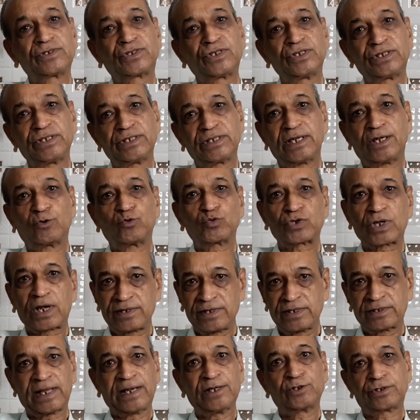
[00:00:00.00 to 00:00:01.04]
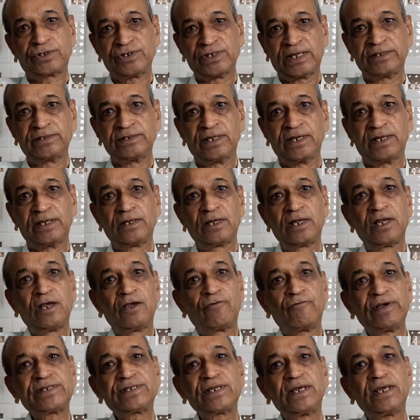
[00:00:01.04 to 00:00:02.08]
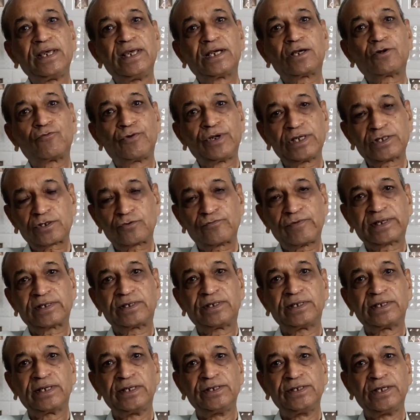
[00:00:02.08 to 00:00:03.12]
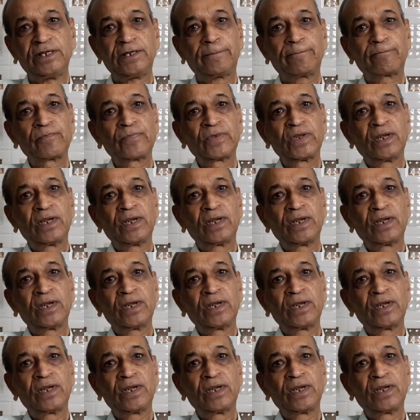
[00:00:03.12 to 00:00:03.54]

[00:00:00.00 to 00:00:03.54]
स्थिति के अनुसार निर्धारित की जाती है वैसे एक वयस्क व्यक्ति के लिए